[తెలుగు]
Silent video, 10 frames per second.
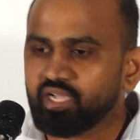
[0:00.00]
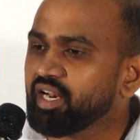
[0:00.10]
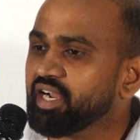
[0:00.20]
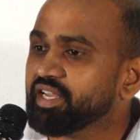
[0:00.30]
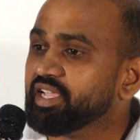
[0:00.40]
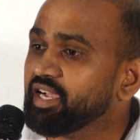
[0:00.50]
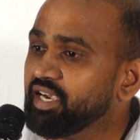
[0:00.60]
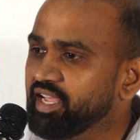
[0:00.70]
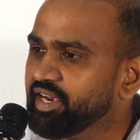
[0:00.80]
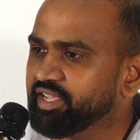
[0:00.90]
కరాటే
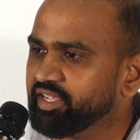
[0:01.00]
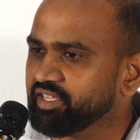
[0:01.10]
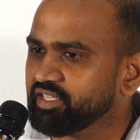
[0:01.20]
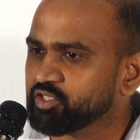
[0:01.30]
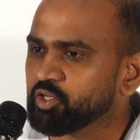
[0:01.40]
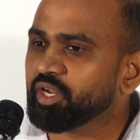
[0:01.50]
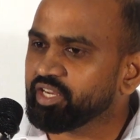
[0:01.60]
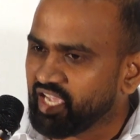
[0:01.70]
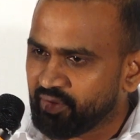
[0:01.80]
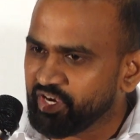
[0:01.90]
కళ్యాణి
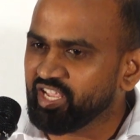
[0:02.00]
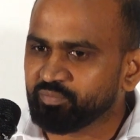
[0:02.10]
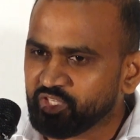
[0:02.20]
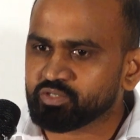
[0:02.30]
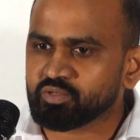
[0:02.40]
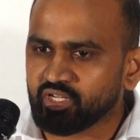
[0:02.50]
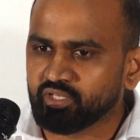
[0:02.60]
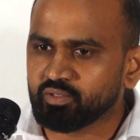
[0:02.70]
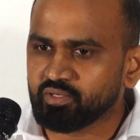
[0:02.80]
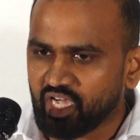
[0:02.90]
సారీ ఆమె నేమ్
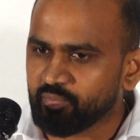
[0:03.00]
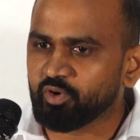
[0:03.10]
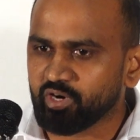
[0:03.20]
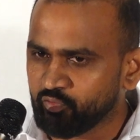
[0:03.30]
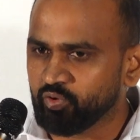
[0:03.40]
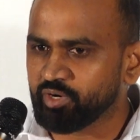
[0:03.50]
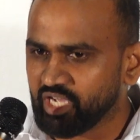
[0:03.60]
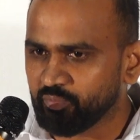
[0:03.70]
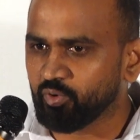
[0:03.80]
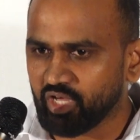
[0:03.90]
తీసుకున్నందుకు ఆమె కూడా ఉమెన్
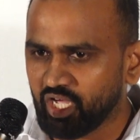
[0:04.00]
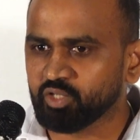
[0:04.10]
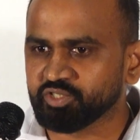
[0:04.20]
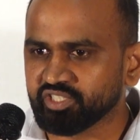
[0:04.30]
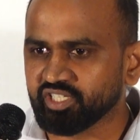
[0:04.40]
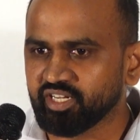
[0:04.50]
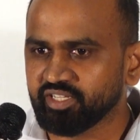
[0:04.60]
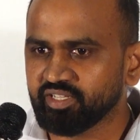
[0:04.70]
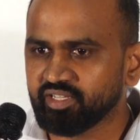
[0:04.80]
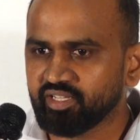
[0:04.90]
ఆమె కూడా ఆలోచించాలి